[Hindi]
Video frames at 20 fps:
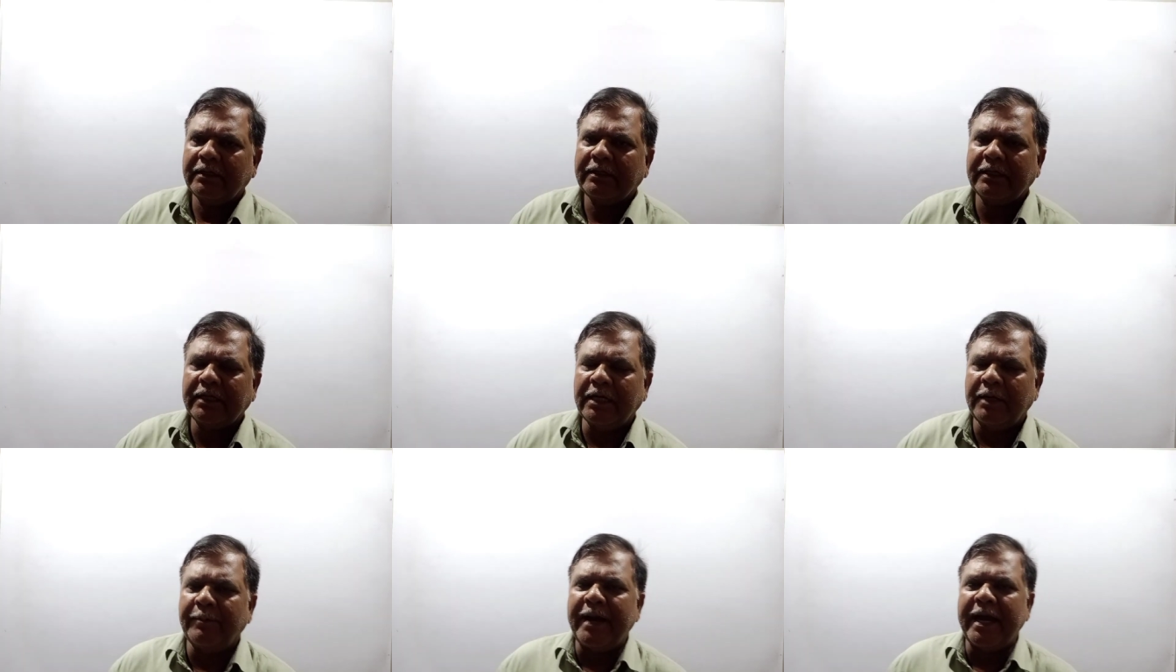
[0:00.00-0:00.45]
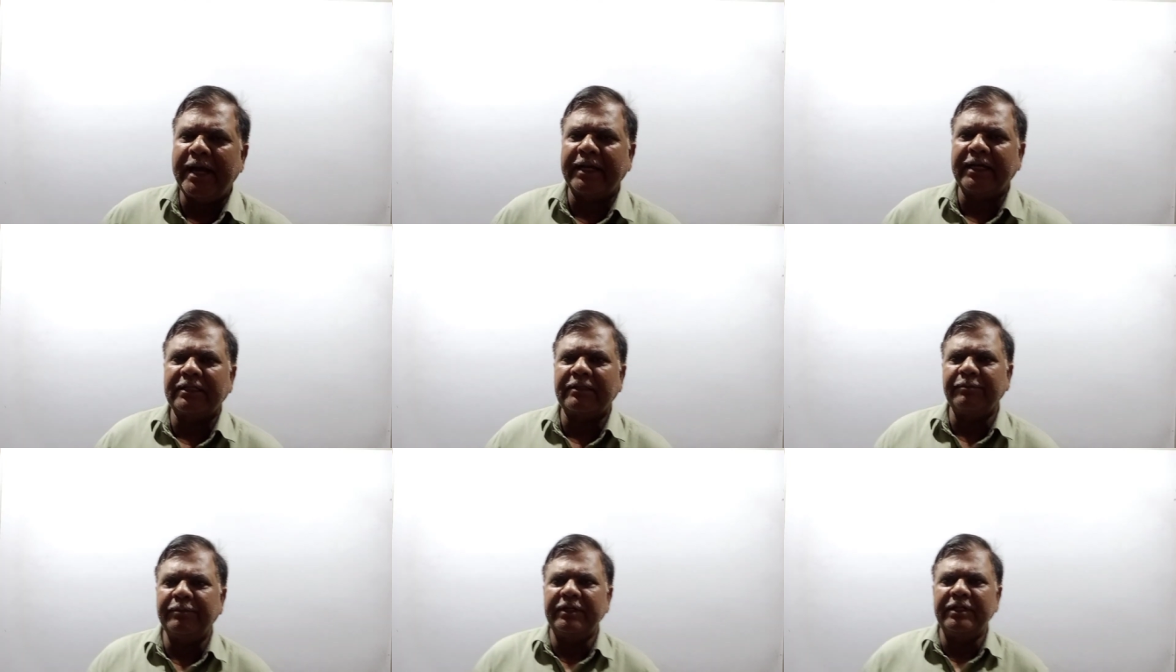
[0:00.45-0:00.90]

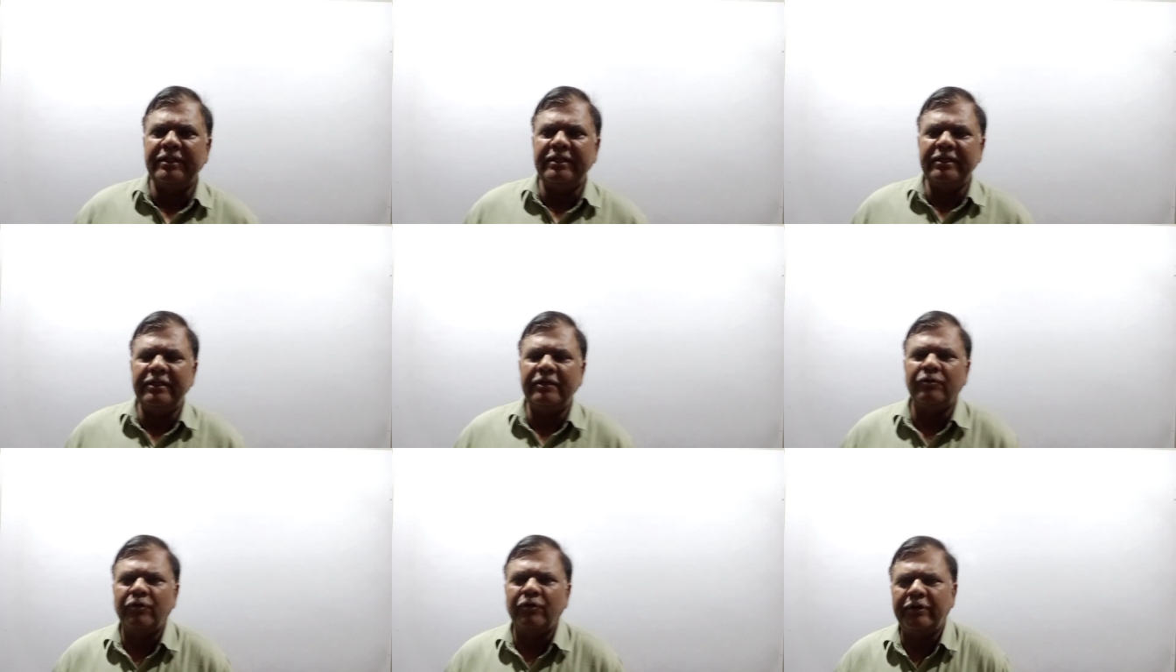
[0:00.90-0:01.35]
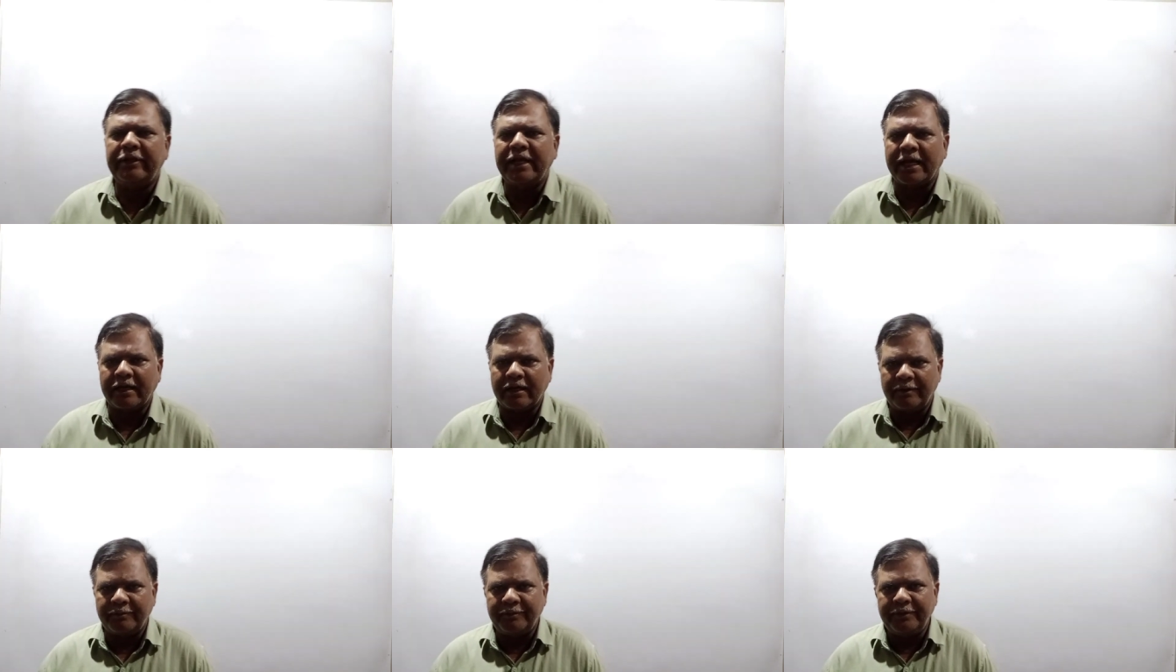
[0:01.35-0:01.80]
क्रमागत वृद्धि हो या
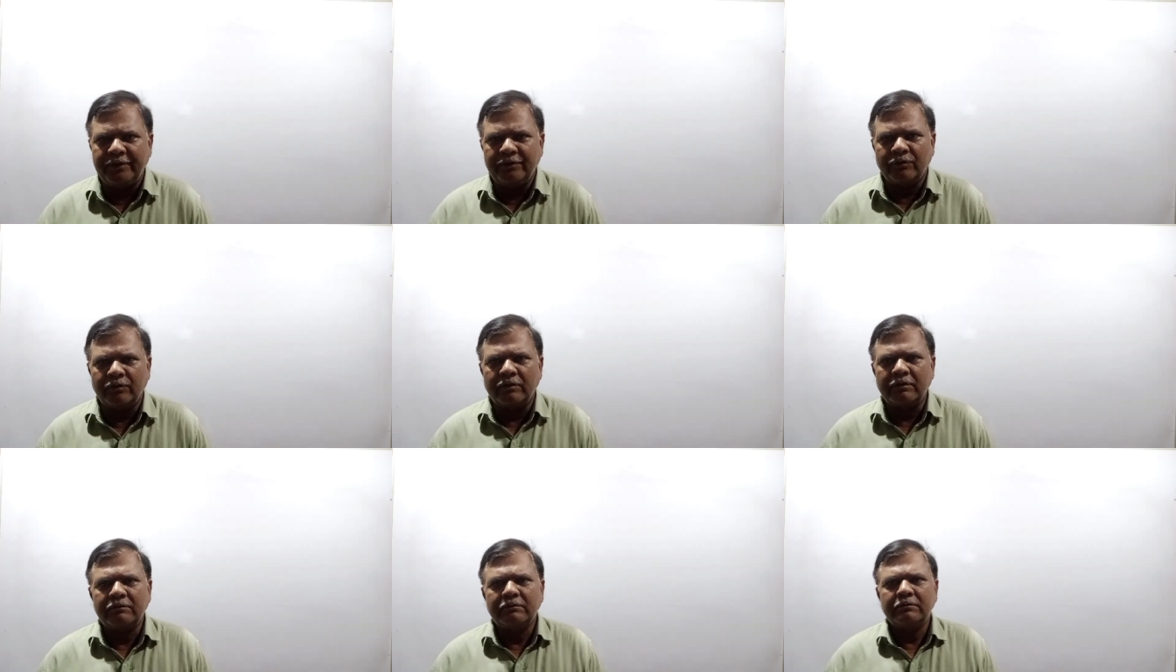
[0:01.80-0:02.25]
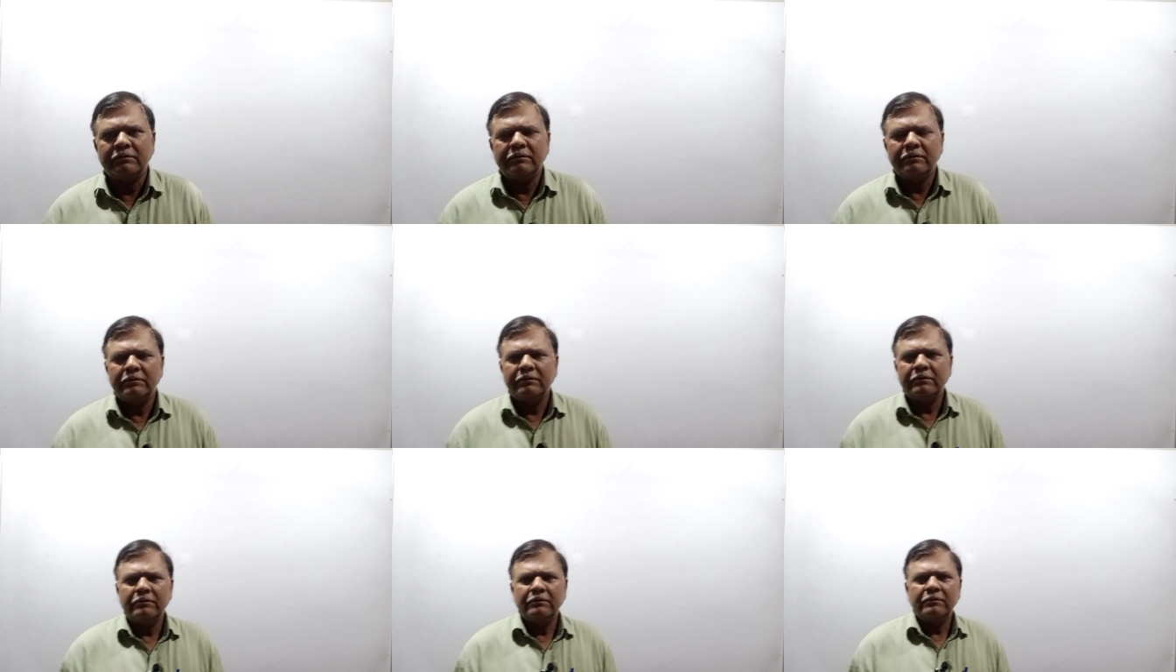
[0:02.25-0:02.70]
कमी हो
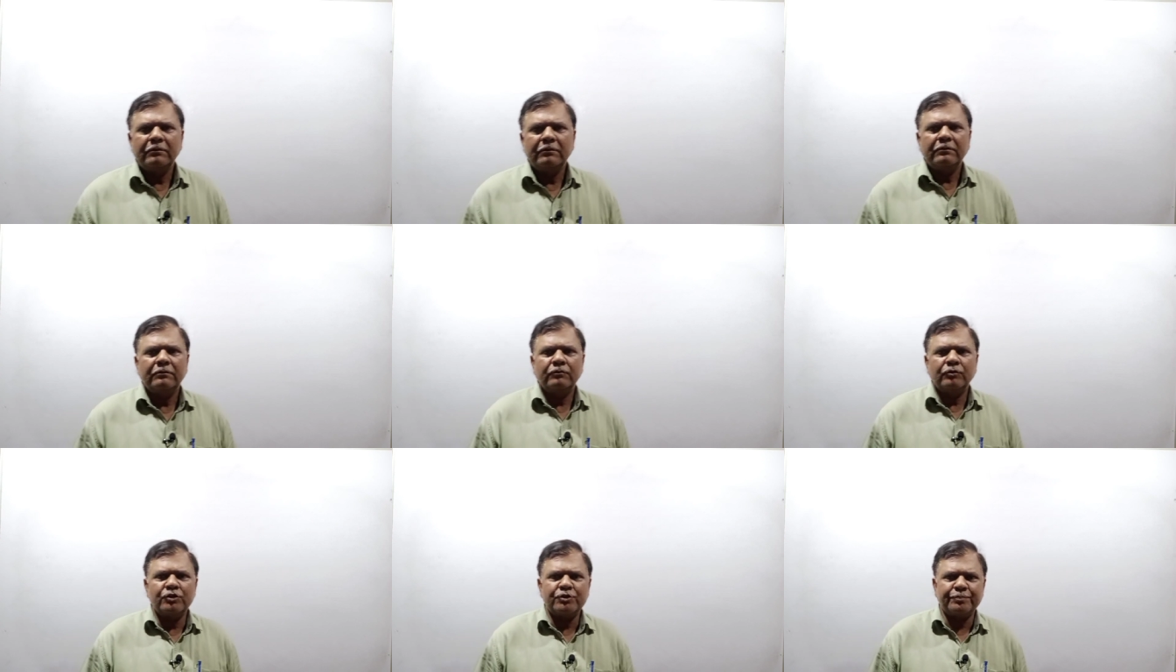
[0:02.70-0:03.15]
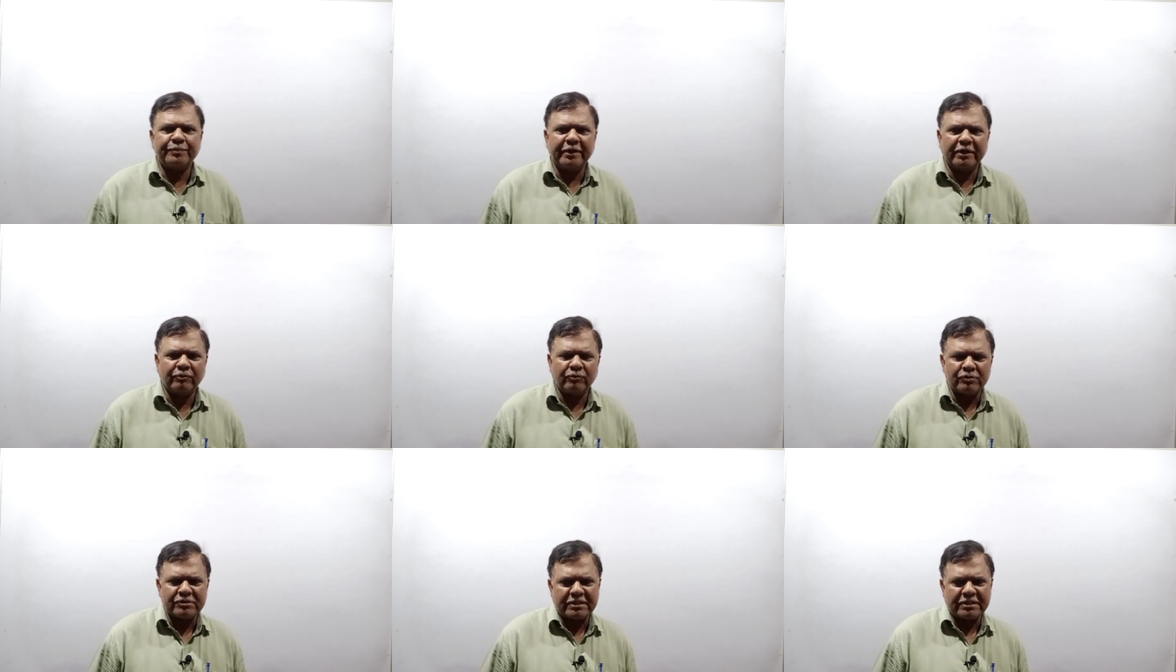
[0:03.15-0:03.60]
उस पर
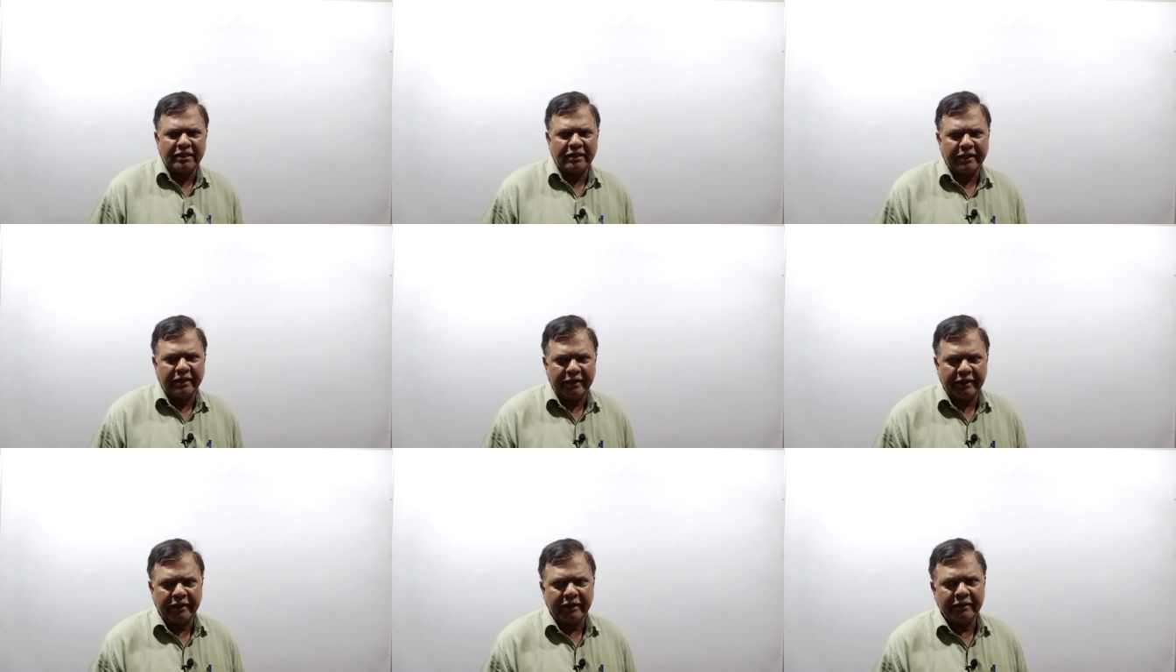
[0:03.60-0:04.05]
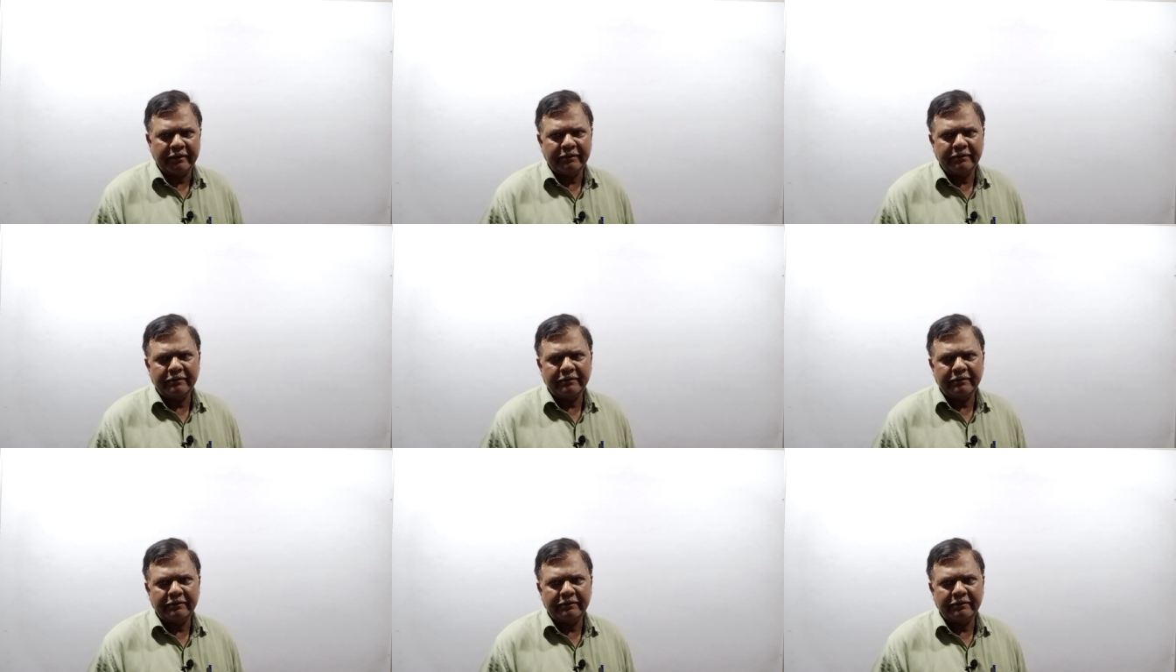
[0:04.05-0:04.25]
क्वेश्चन ले रहे हैं